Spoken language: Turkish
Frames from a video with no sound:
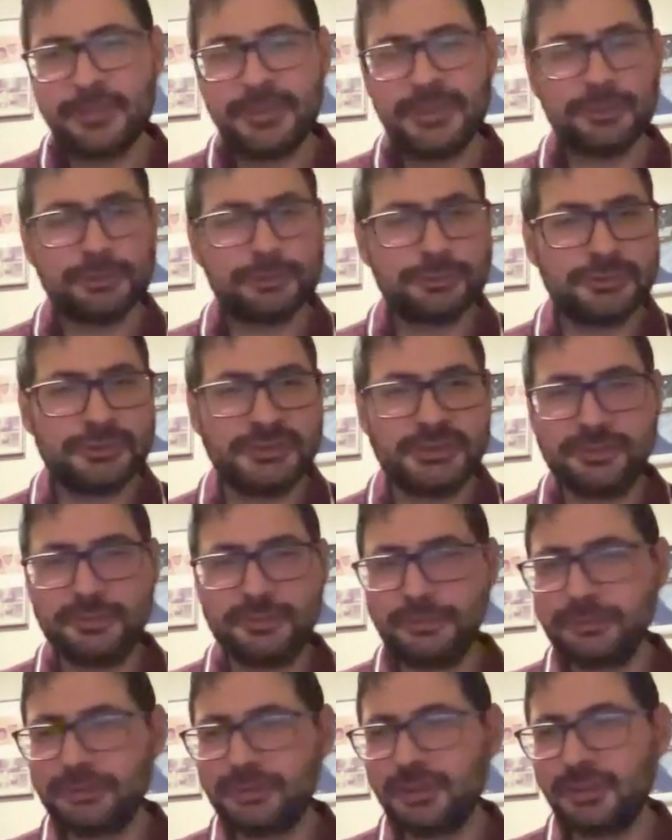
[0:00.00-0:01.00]

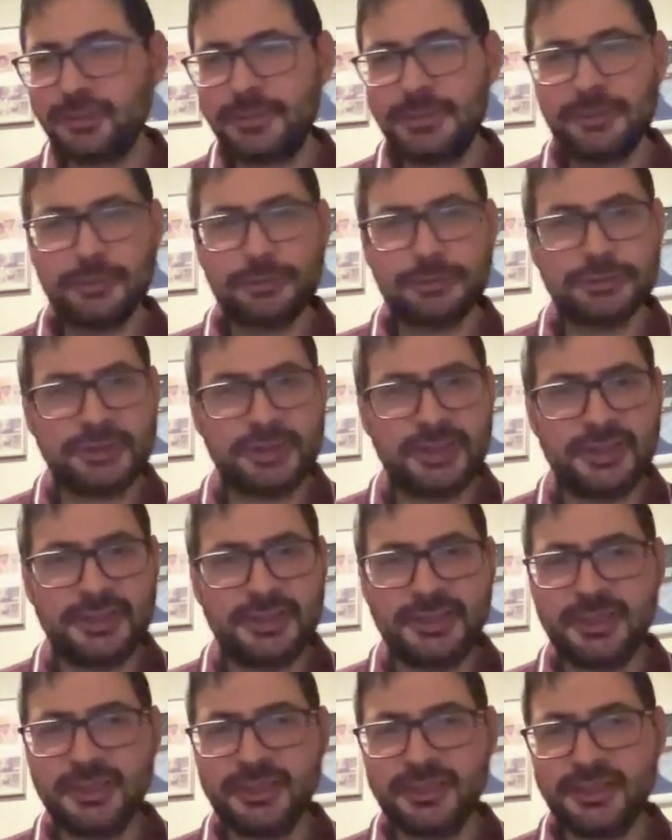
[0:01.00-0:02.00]
1923'ten
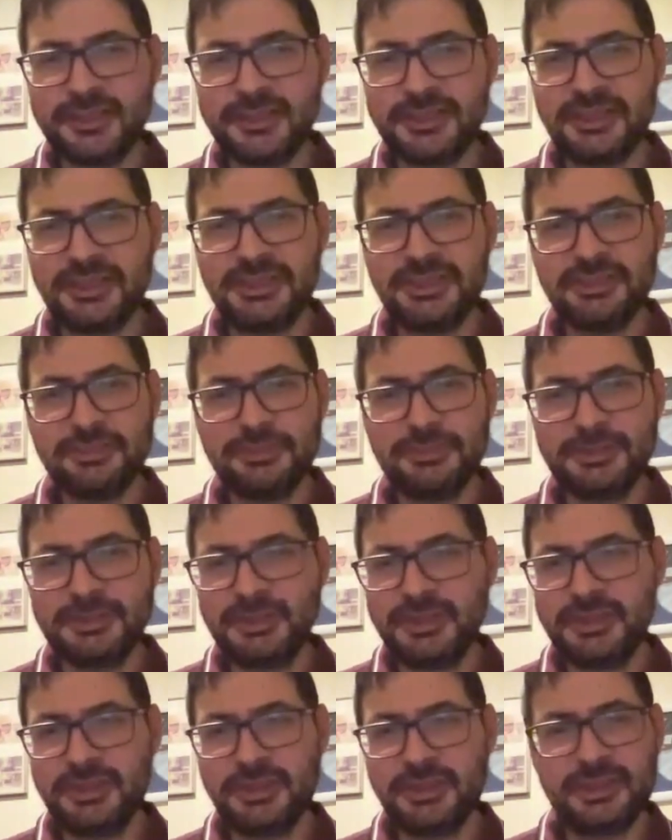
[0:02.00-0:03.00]
1950'ye kadar
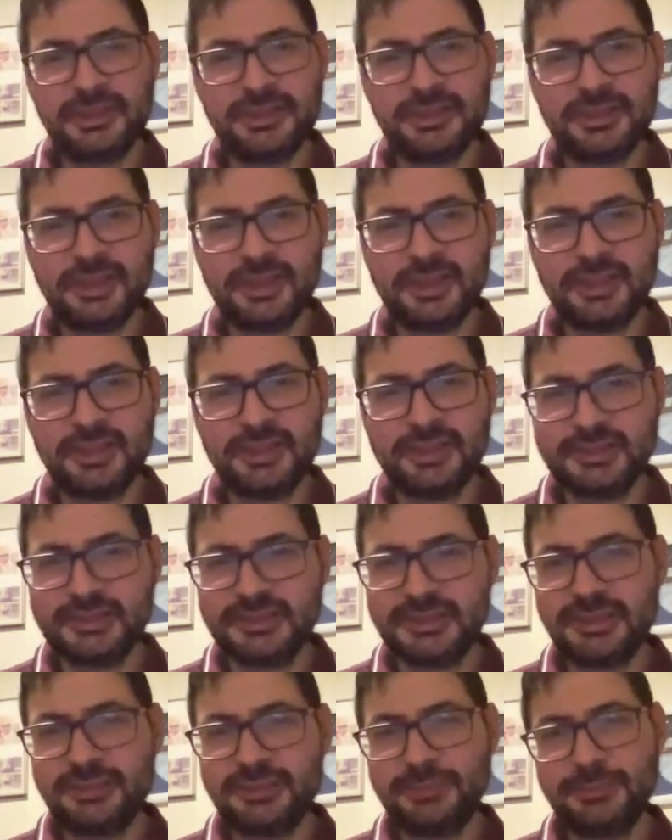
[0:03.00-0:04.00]
27 yıl
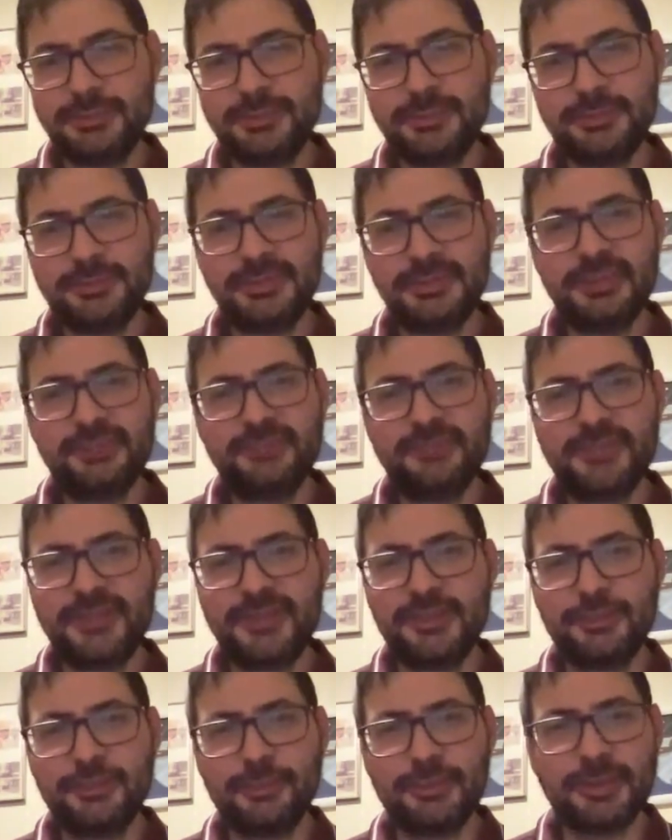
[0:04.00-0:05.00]
aralıksız
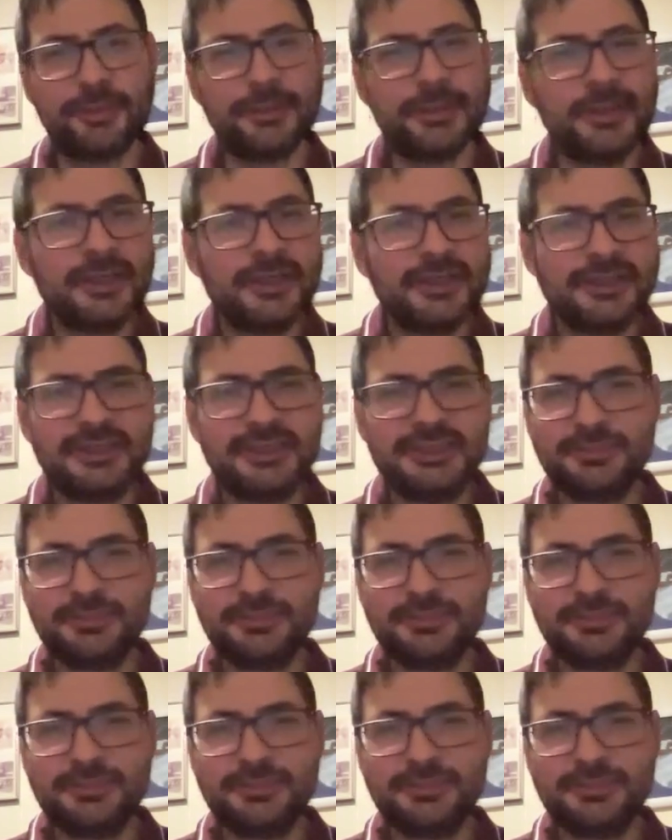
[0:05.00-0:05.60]
milletvekili bu adam. Aynen.